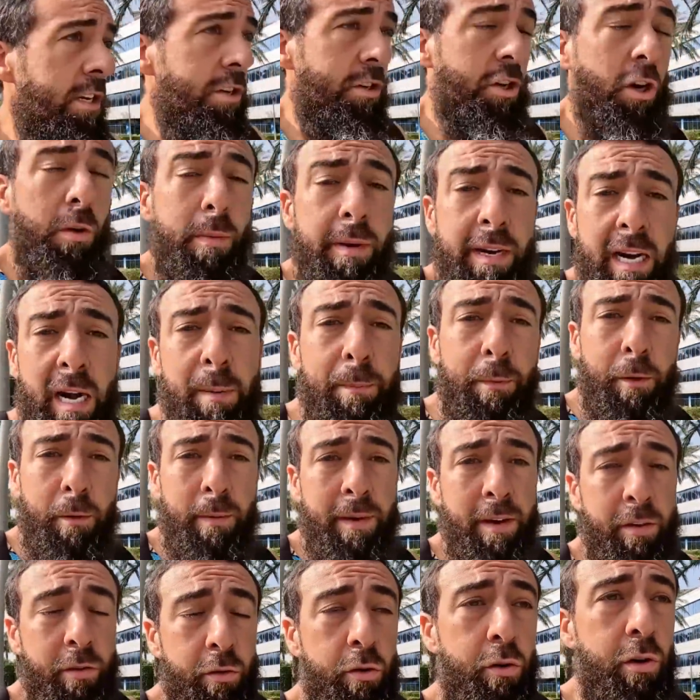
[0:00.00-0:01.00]
Yo hubiera
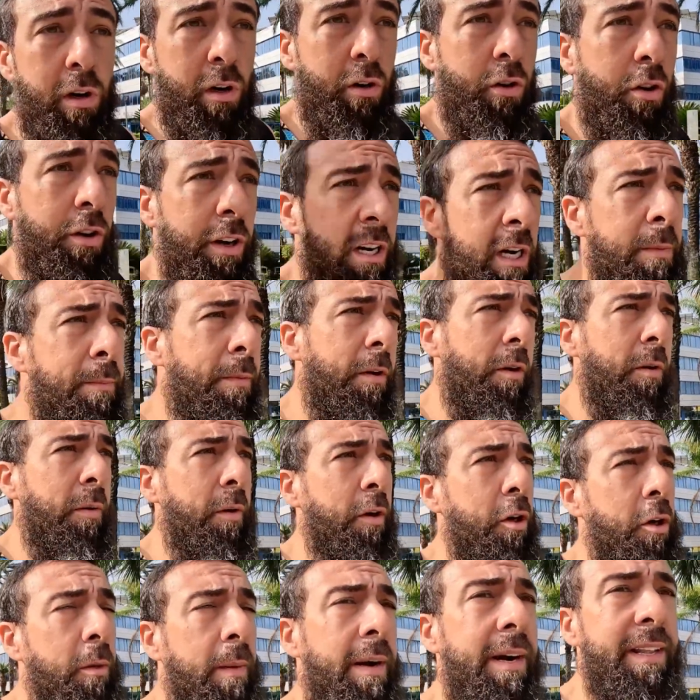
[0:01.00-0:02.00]
probado a correr, pero me
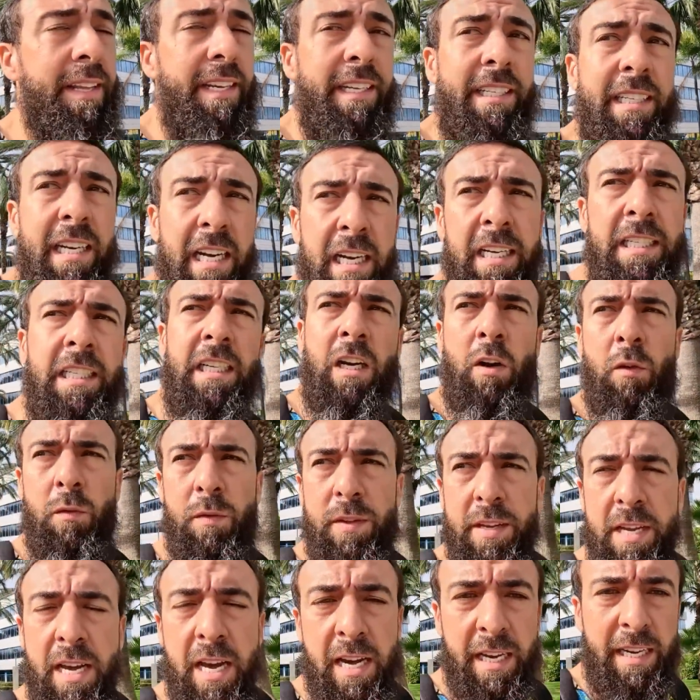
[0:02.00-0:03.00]
dijo, va, descansa un
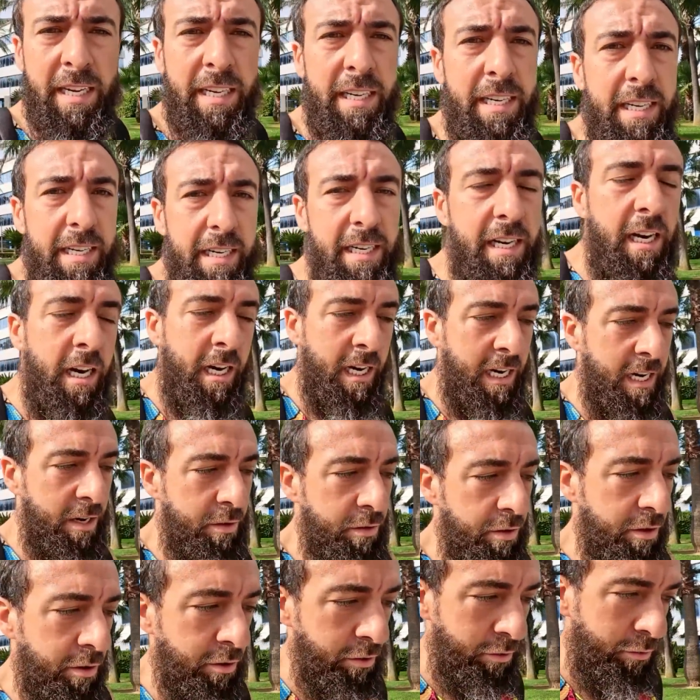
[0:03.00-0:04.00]
día que ahora
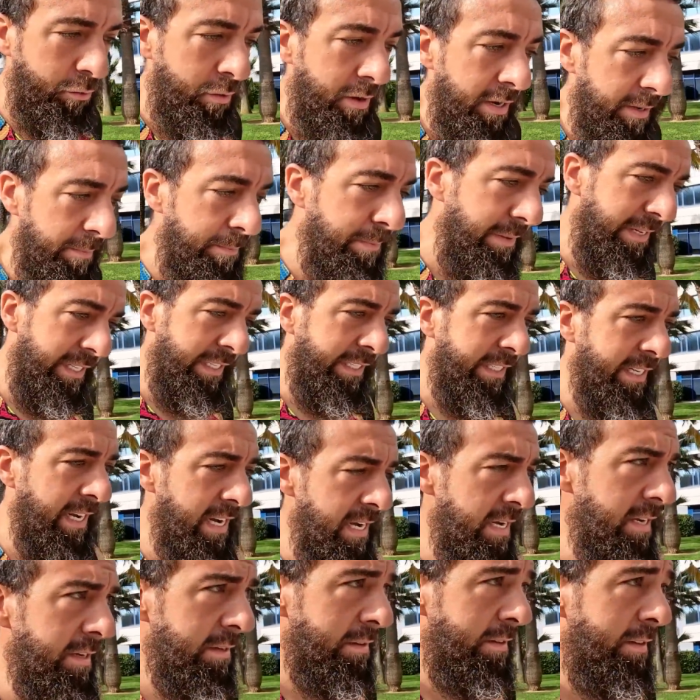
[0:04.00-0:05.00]
no, no hay
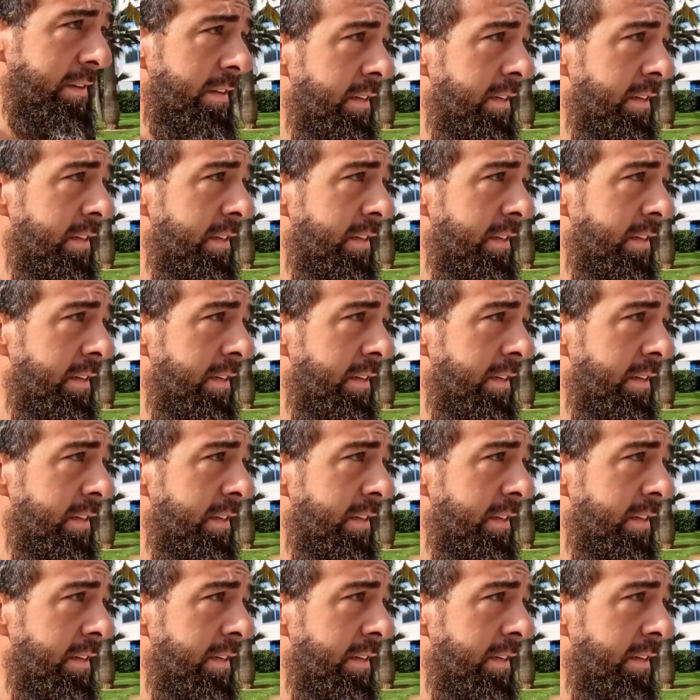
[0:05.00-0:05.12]
prisa.